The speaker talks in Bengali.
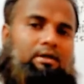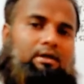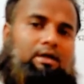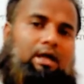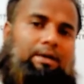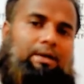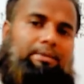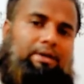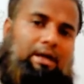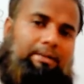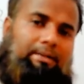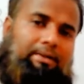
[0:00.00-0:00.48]

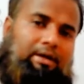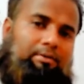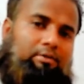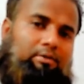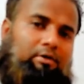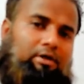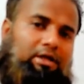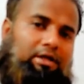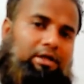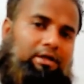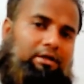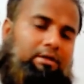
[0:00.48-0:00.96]
আমি আবার
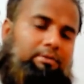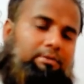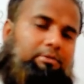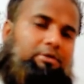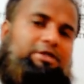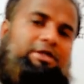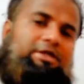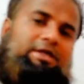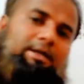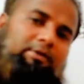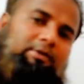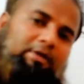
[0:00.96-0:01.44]
বলি এবং
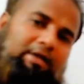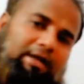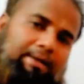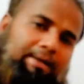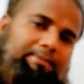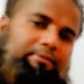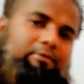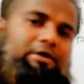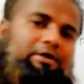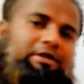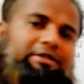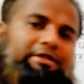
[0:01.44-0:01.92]
সেটা আমরা
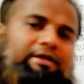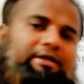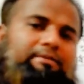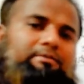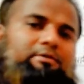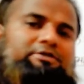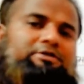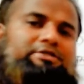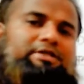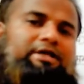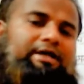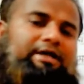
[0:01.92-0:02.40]
রাপ করে দেখব
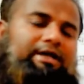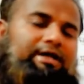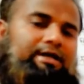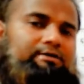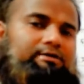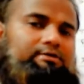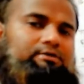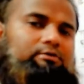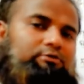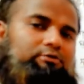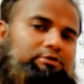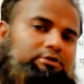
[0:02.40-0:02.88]
যে হ্যাঁ
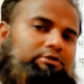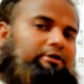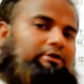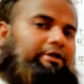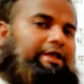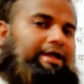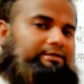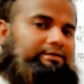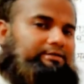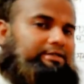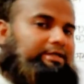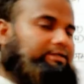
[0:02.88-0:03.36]
উত্তর
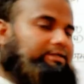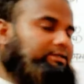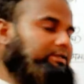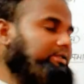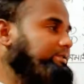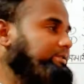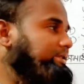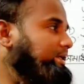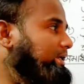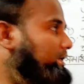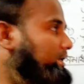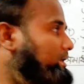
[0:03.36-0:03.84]
এক
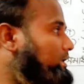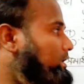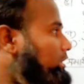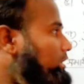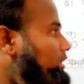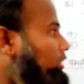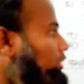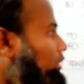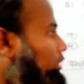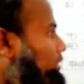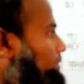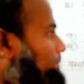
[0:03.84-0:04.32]
থাকতেছে
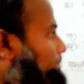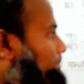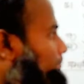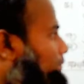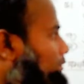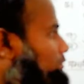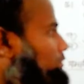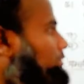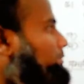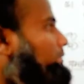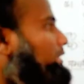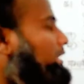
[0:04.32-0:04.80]

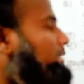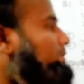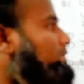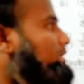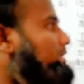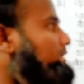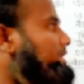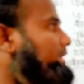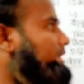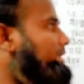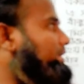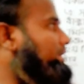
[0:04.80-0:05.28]
প্রথমে আমরা
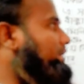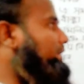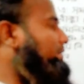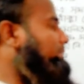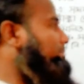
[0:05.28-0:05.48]
দেখি